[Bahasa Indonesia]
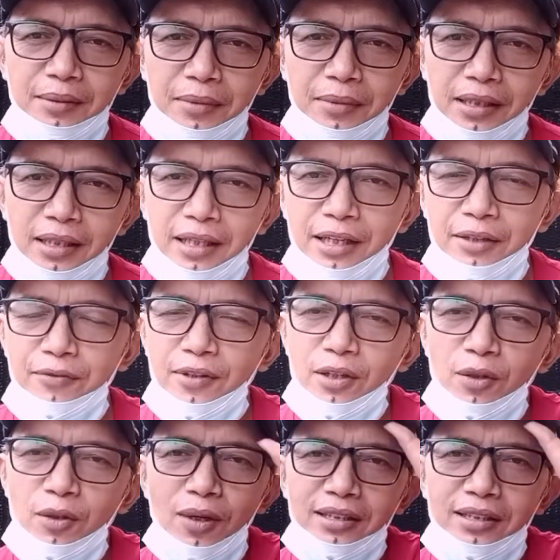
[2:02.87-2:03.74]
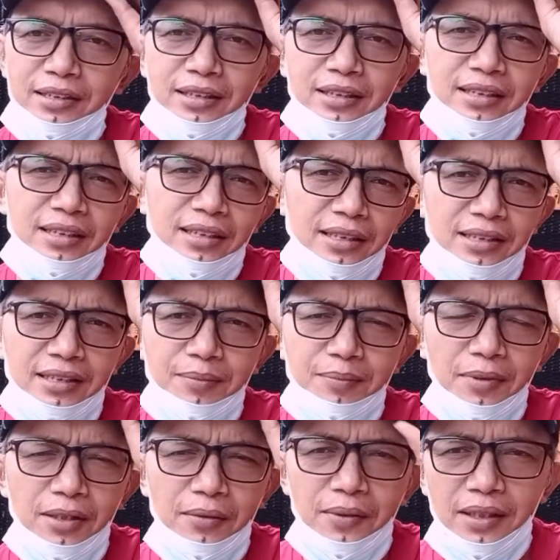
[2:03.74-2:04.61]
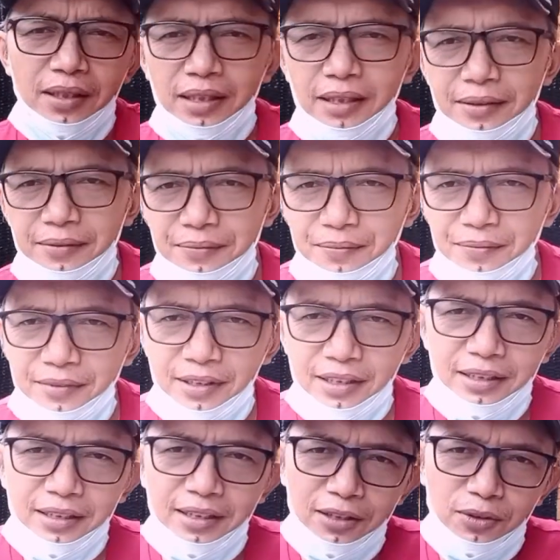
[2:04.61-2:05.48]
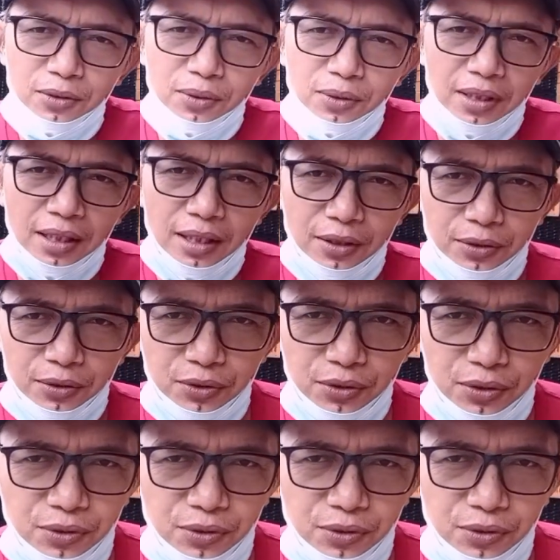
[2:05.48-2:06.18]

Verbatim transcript: mengevaluasi diri bahwa kita juga harus